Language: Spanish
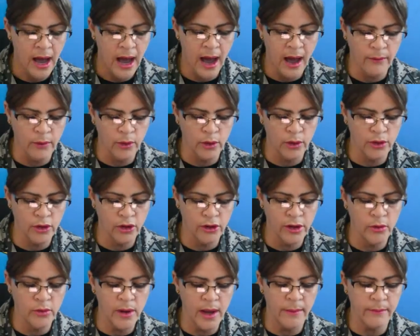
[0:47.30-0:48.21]
a bordo
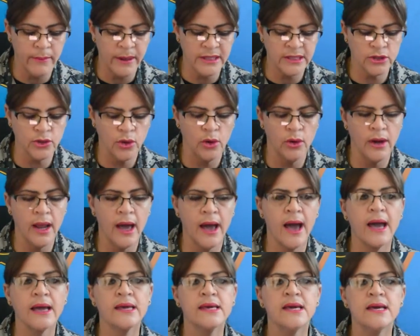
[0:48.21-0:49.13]
de una
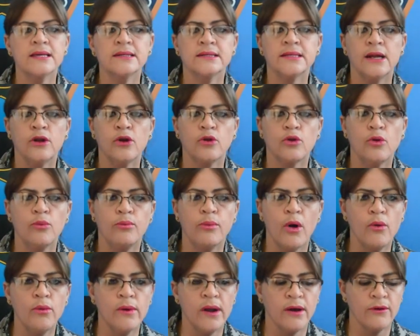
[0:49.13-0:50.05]
pasola, a quien se le
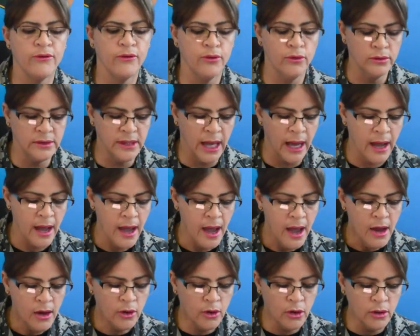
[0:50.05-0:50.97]
ocupó una funda
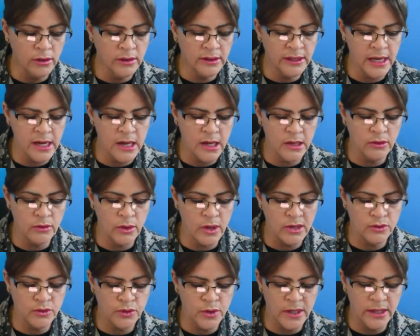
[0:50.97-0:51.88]
conteniendo
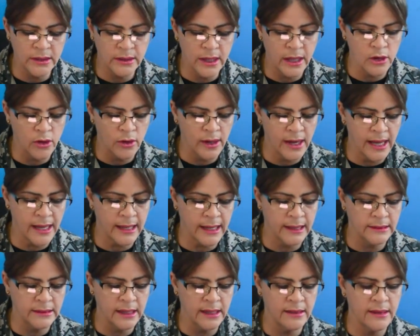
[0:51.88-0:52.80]
en su interior la
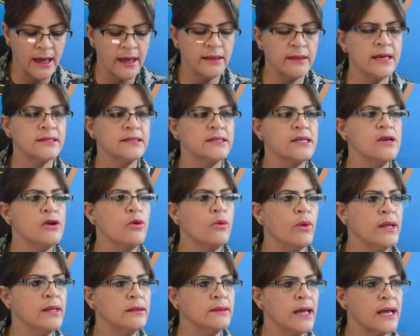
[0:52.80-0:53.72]
cantidad de
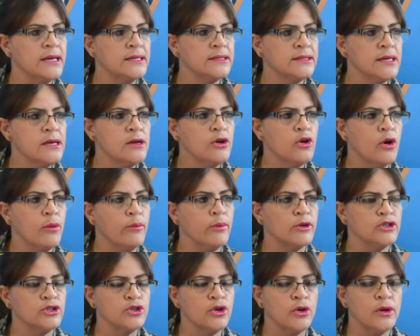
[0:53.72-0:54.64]
55
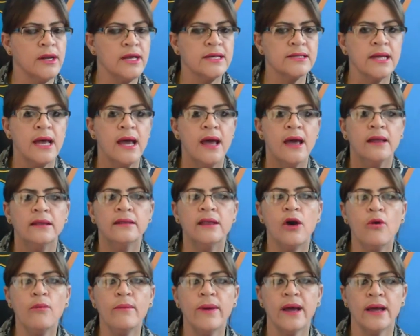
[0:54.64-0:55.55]
porciones
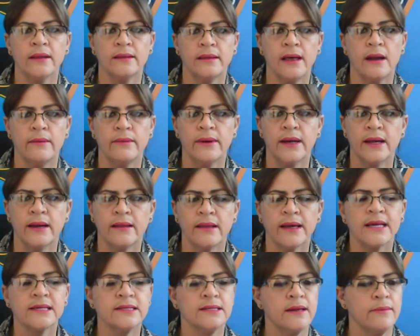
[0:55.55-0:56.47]
de un vegetal
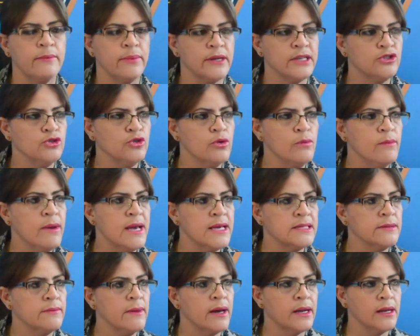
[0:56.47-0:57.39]
verde que se
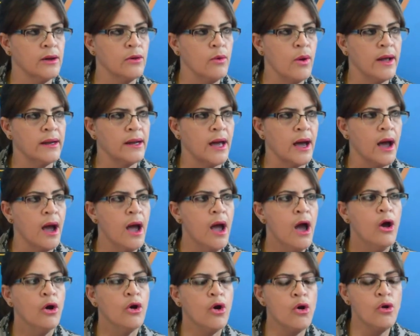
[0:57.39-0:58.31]
presume es marihuana,
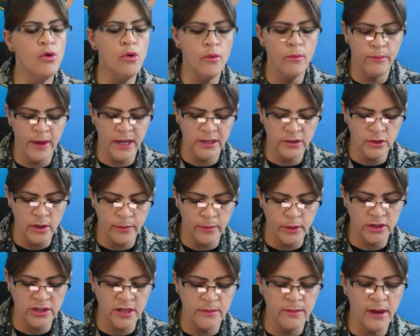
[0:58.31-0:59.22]
con un peso
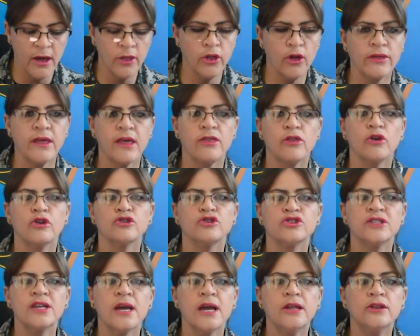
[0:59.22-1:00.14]
aproximado de
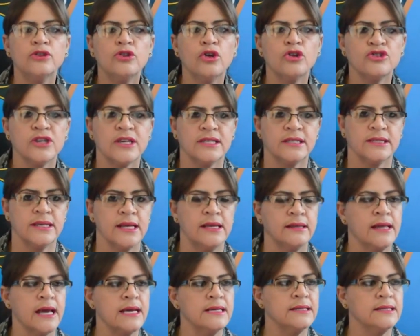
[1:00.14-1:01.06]

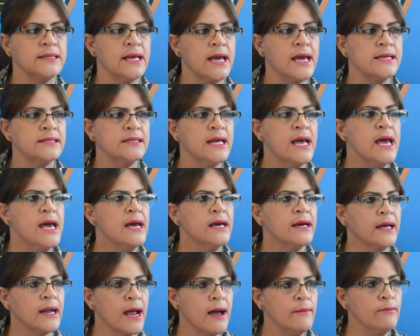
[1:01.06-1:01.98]
266
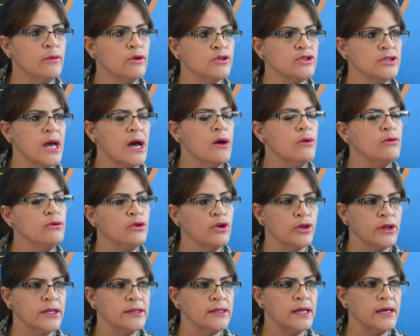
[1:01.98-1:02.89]
gramos a
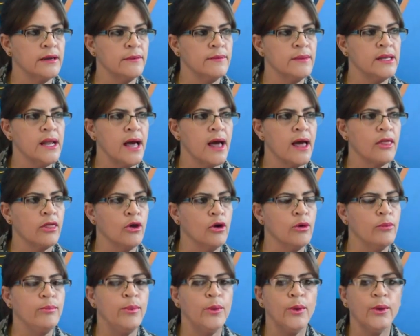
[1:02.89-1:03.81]
uno
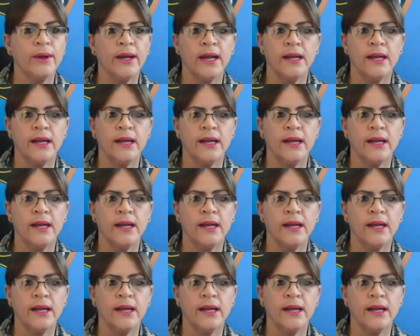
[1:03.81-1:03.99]
determinado por